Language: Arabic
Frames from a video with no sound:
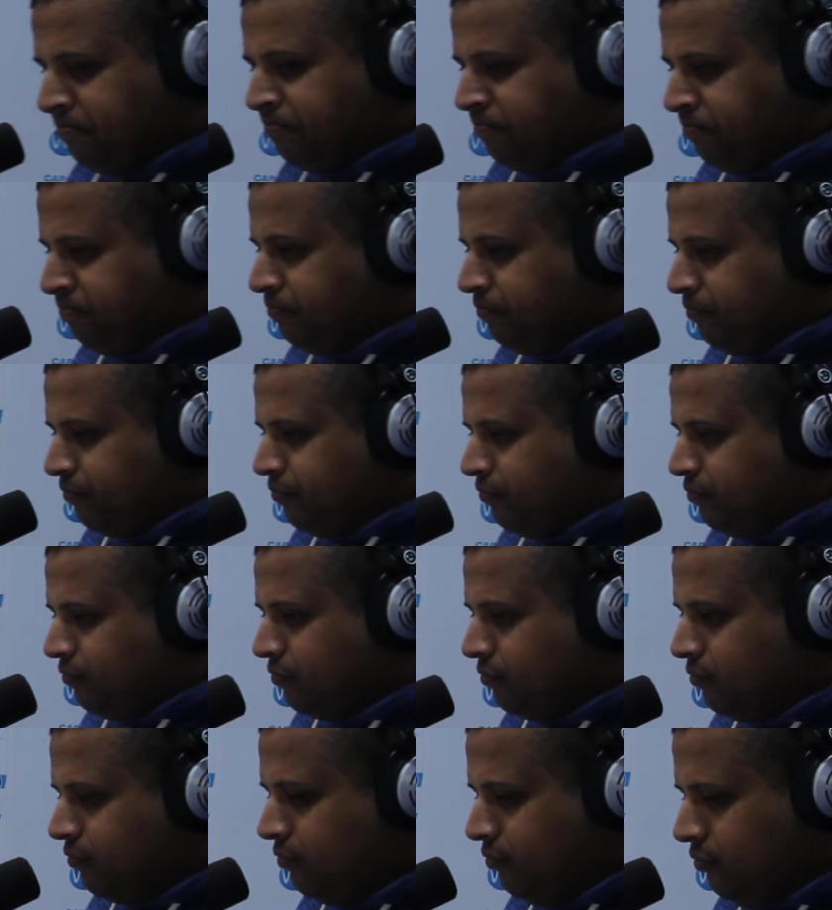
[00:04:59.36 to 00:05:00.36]
الذاكرة
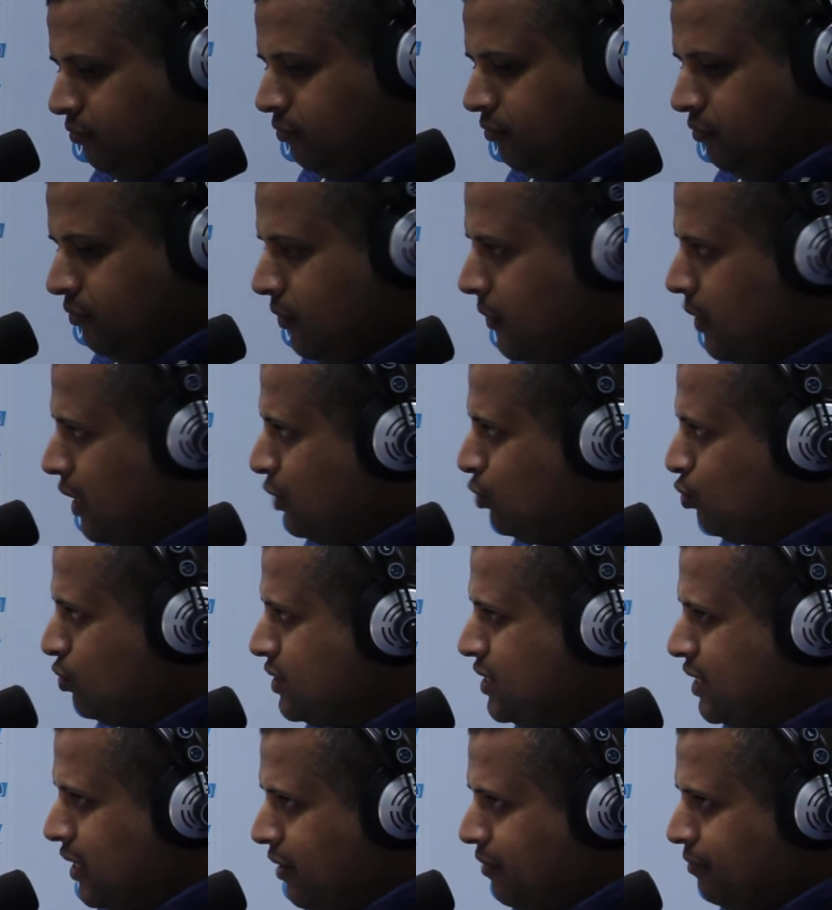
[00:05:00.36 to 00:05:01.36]
الجماعية
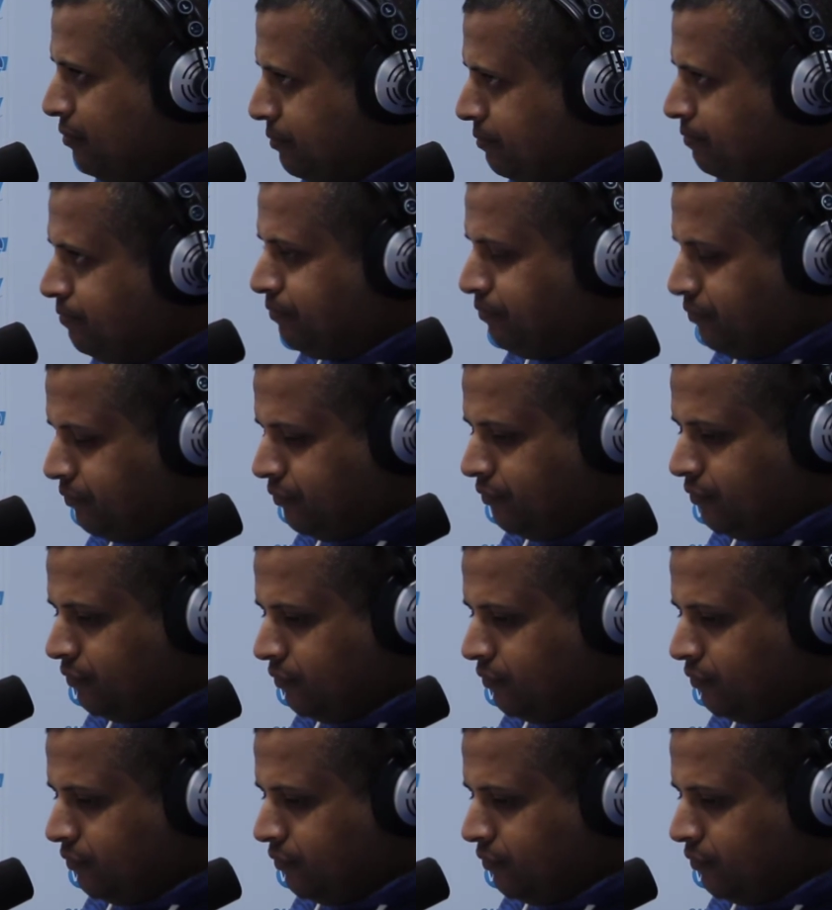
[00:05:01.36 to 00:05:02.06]
التونسية ولكذلك